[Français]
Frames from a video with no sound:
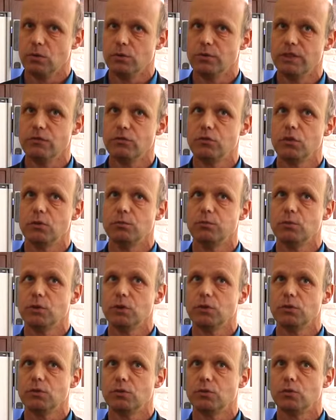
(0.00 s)

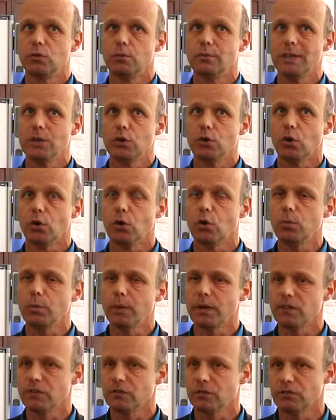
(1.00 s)
développement de meilleures
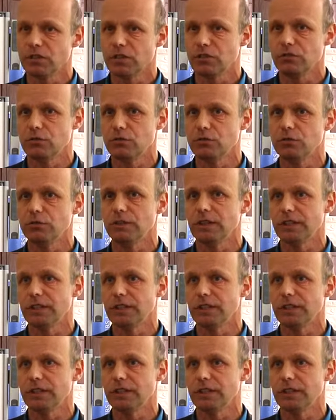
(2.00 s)
représentations